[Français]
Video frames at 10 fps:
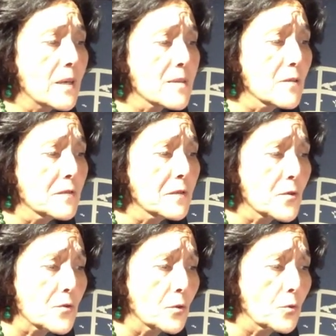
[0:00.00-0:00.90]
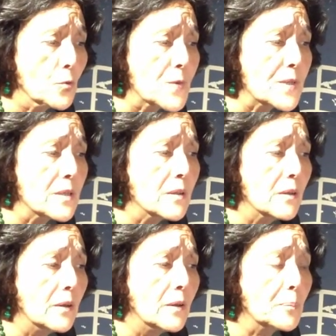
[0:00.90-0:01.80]
Les enfants sont
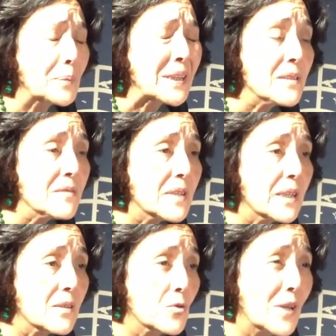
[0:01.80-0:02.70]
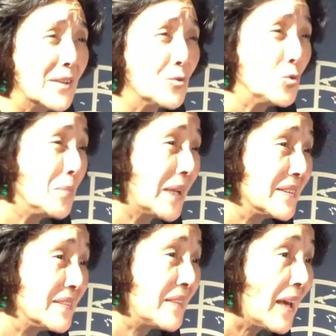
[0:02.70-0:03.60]
aussi privés de l'aide
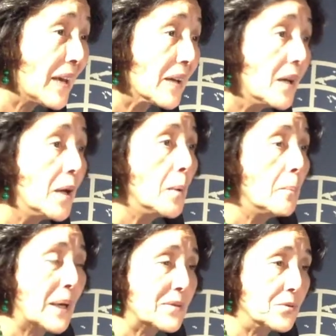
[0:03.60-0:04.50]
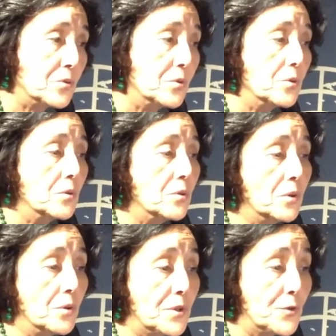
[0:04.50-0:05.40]
humanitaire parce
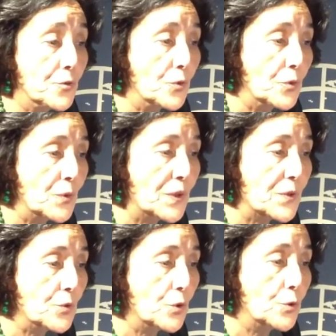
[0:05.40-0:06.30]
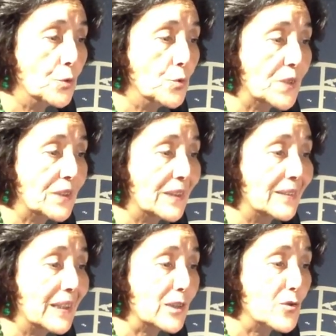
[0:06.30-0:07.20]
que ils sont dans des zones où
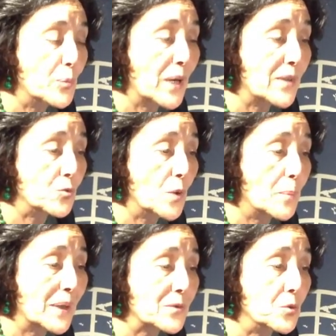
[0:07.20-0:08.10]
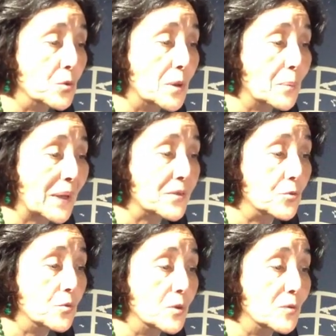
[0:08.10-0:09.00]
cette aide n'arrive pas, soit parce que les
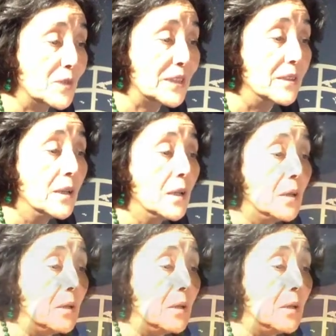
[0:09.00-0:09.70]
parties au conflit